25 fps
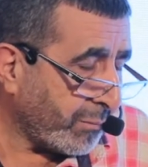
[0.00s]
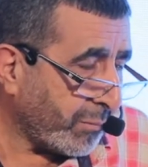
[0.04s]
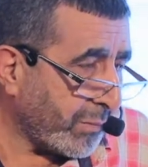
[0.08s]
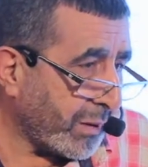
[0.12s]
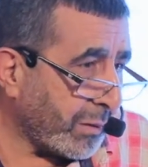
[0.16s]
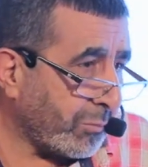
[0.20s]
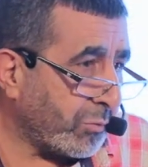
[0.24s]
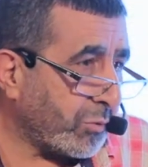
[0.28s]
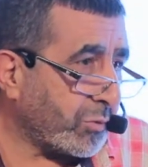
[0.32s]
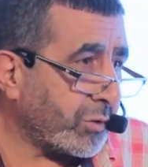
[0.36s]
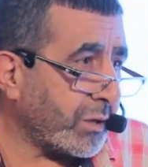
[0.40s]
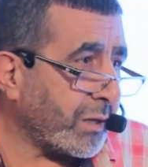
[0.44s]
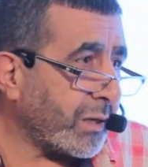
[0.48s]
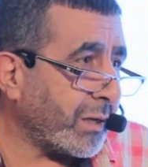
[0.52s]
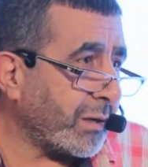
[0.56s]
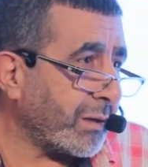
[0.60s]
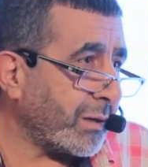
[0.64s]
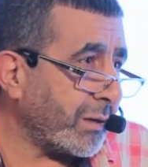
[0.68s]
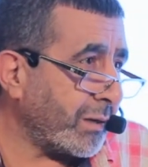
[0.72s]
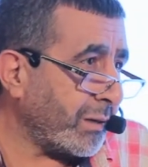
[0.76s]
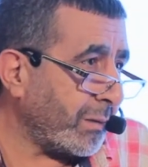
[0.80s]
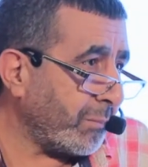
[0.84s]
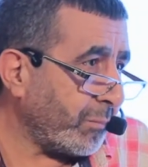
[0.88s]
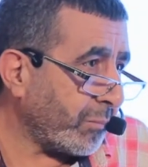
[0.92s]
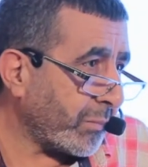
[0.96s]
لابد ان
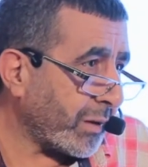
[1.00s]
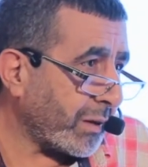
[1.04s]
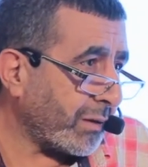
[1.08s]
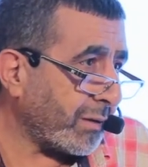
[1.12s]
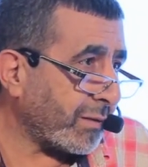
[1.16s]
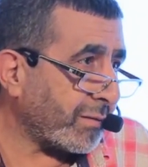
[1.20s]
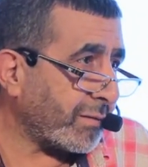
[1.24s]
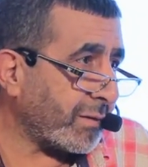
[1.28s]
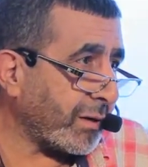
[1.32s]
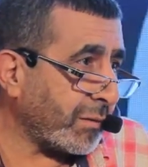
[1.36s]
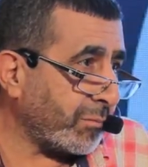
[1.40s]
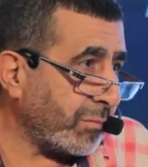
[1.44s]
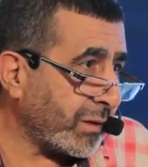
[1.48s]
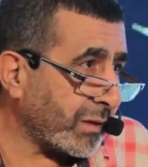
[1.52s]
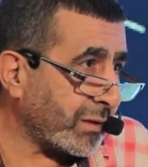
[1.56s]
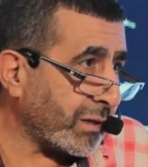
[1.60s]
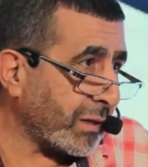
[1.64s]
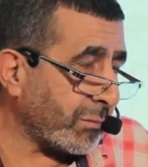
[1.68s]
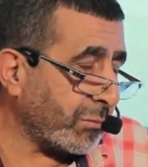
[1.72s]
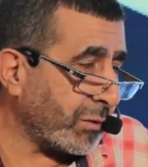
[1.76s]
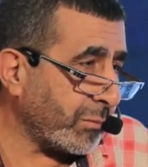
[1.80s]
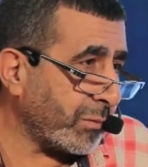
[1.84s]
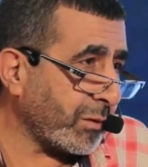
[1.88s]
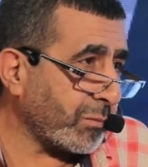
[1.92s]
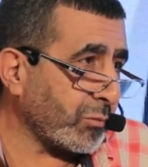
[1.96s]
ايه يذهب
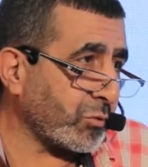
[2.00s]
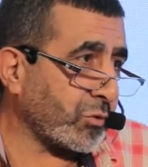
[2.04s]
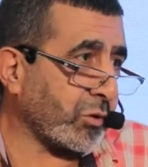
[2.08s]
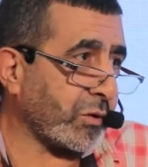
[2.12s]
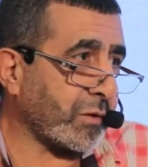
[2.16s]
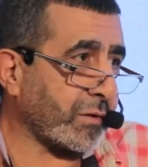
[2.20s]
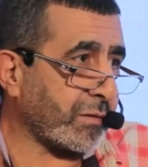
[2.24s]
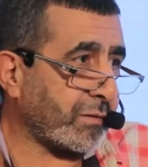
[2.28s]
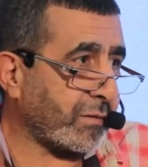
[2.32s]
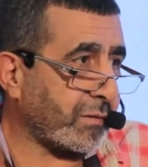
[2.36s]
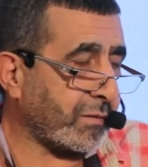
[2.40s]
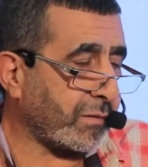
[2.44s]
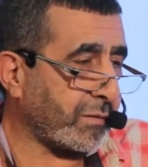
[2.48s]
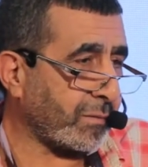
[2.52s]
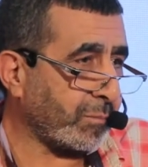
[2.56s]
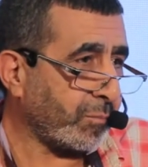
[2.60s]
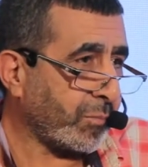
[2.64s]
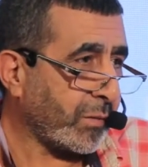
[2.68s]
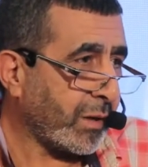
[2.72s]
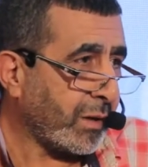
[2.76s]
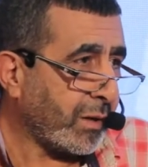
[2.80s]
للطبيب المتخصص